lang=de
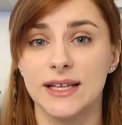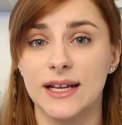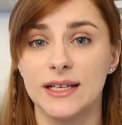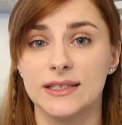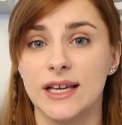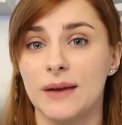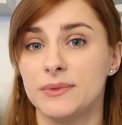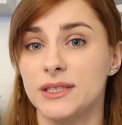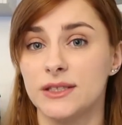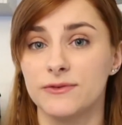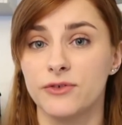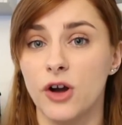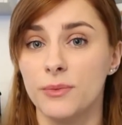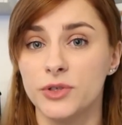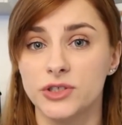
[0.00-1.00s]
denn ich habe diese
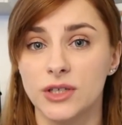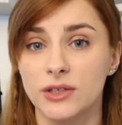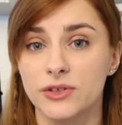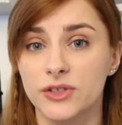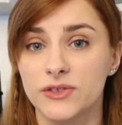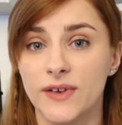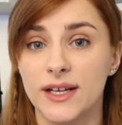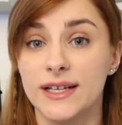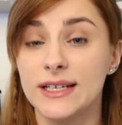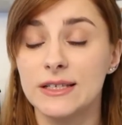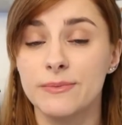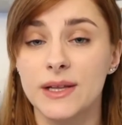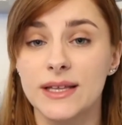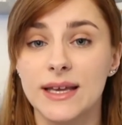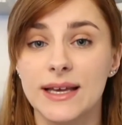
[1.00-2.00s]
Vorbestellungswelle
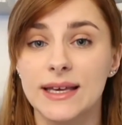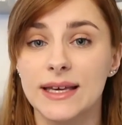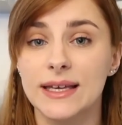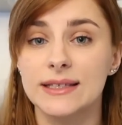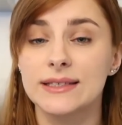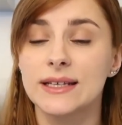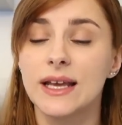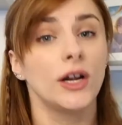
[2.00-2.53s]
nicht mitgekriegt.